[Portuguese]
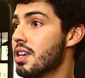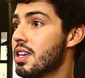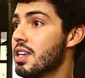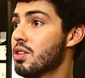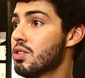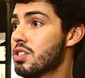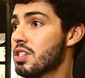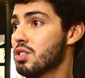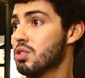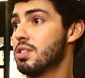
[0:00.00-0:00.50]
E
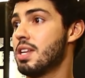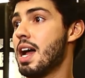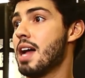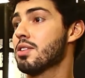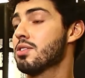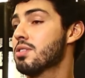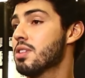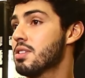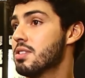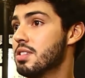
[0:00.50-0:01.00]
os
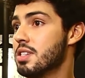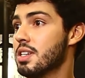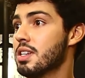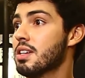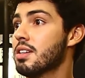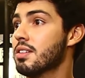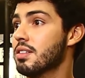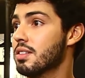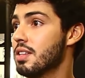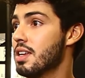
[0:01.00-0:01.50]
resultados,
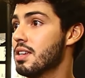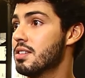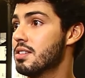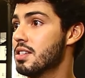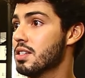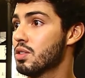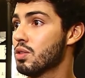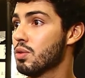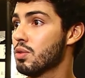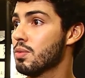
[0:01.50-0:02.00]
assim, têm
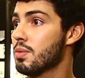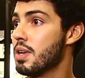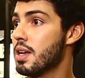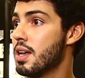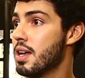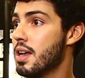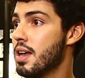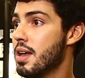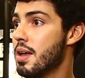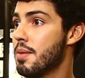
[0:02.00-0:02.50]
sido
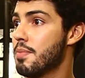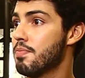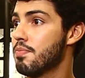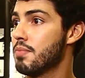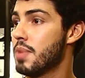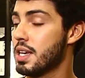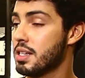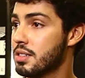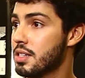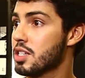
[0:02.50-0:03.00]
é,
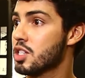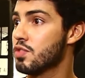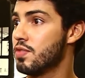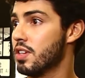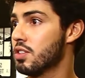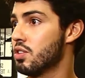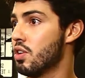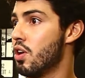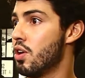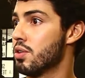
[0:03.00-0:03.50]
bem
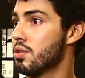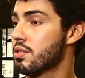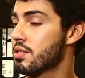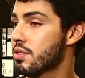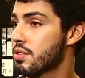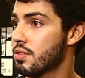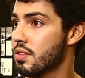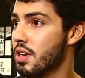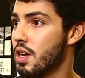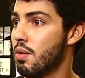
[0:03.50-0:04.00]

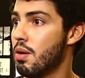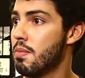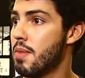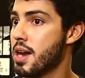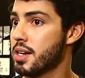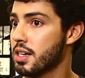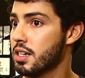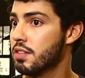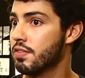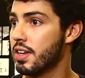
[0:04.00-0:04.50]
satisfatórios. É uma
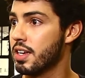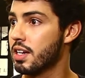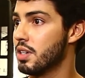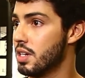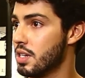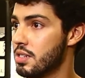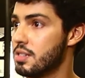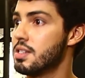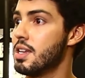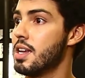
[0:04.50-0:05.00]
marca que vem
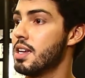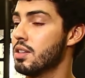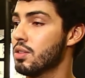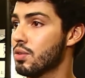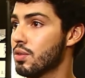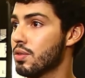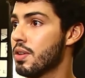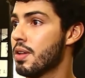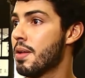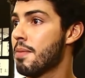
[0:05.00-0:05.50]

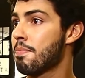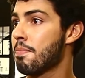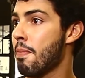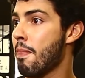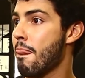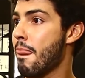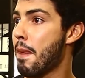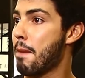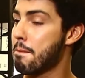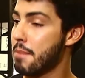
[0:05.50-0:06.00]
crescendo
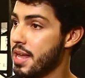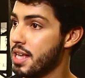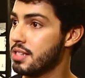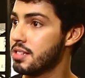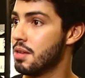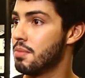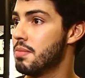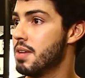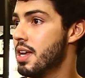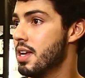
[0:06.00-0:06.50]
mês
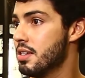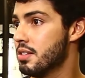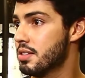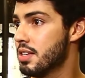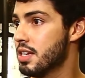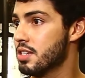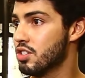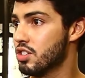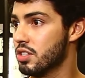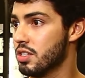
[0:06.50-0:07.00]
a mês,
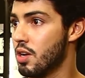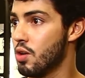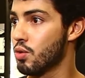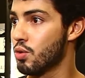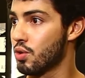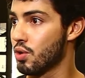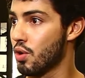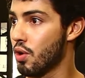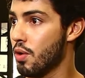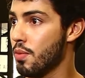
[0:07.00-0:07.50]
desde que
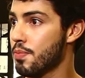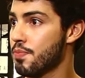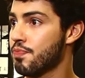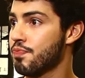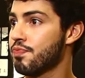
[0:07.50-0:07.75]
inaugurou.